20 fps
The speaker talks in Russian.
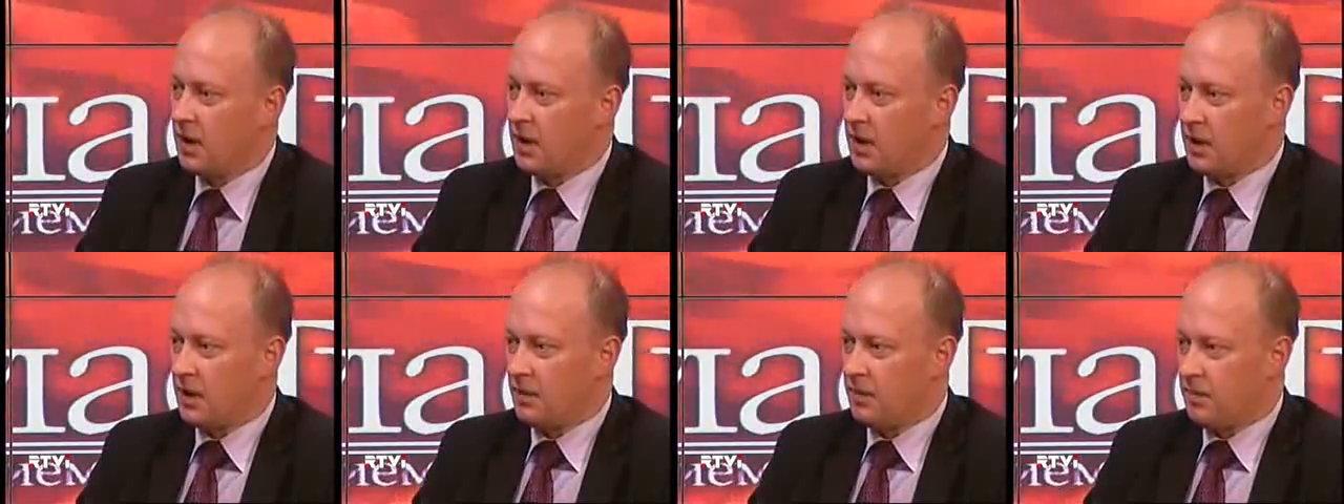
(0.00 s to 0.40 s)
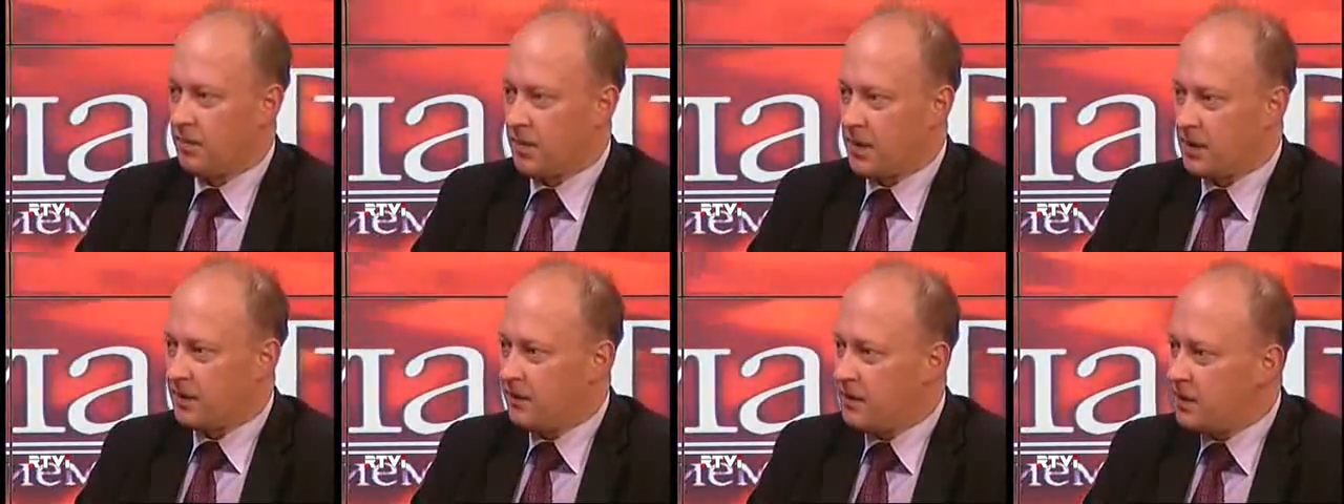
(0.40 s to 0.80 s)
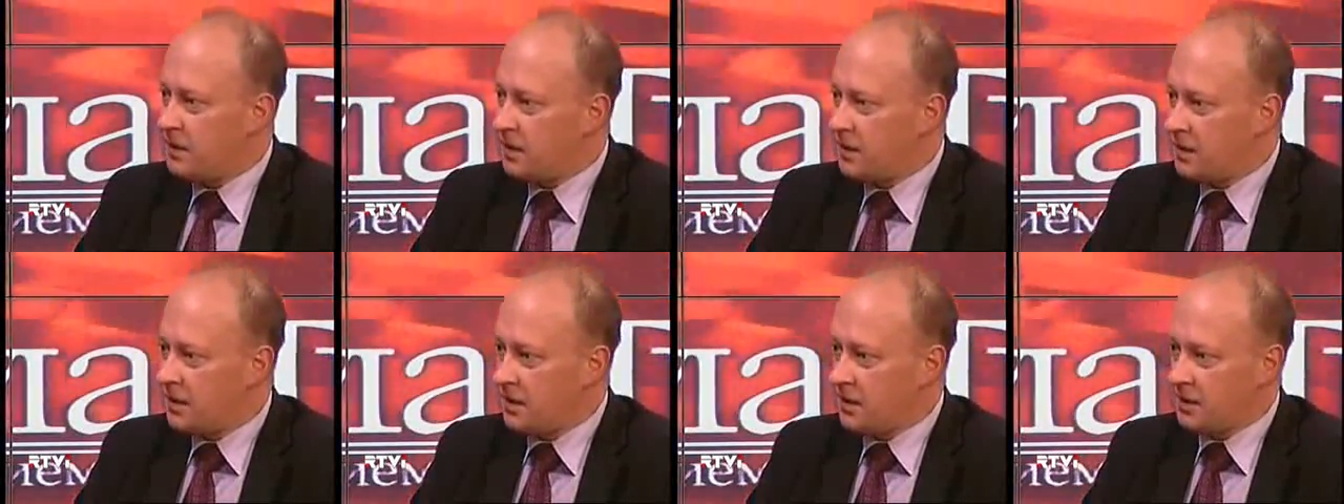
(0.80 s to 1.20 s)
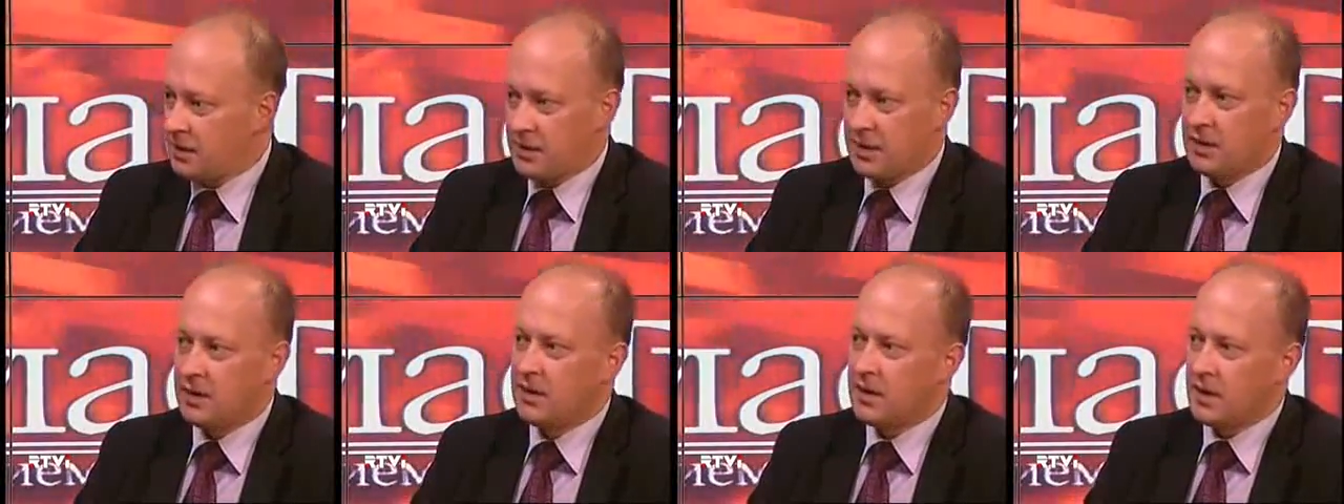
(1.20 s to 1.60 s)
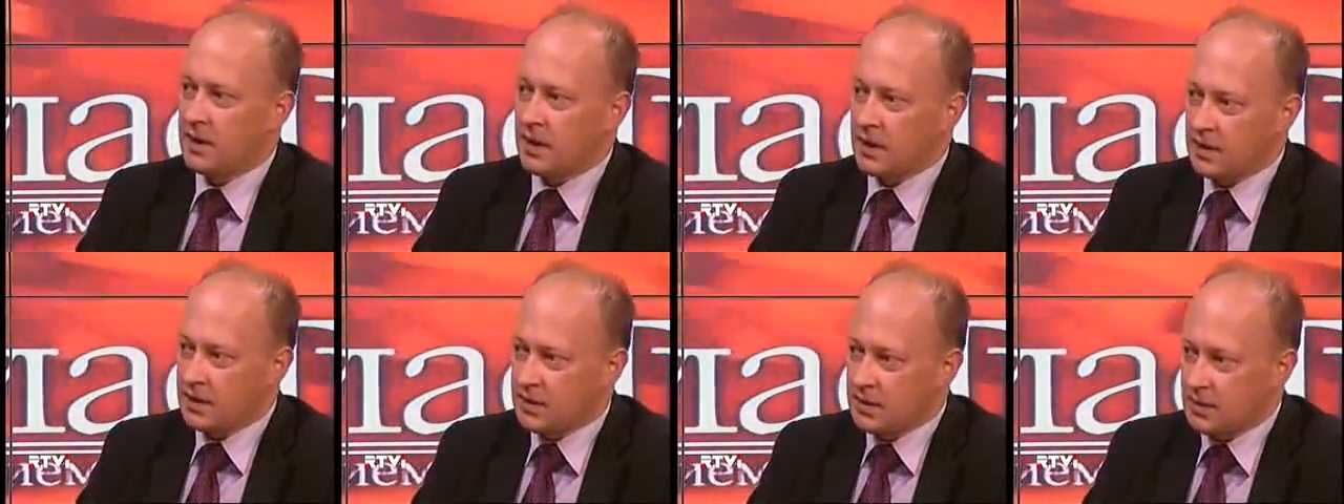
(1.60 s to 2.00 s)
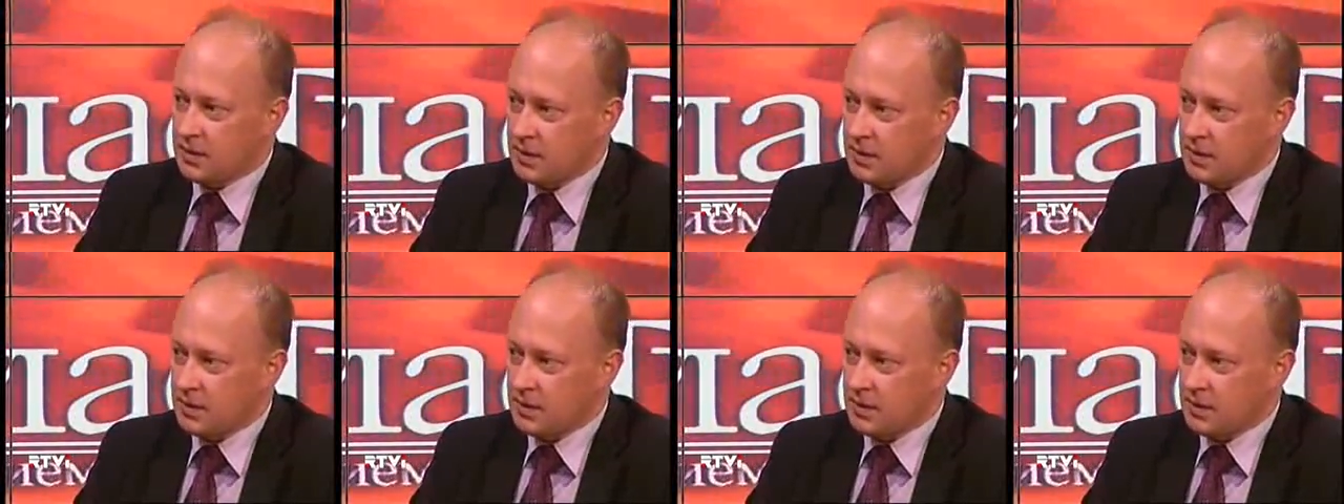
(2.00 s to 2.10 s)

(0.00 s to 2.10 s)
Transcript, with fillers: Э, подвисли целый ряд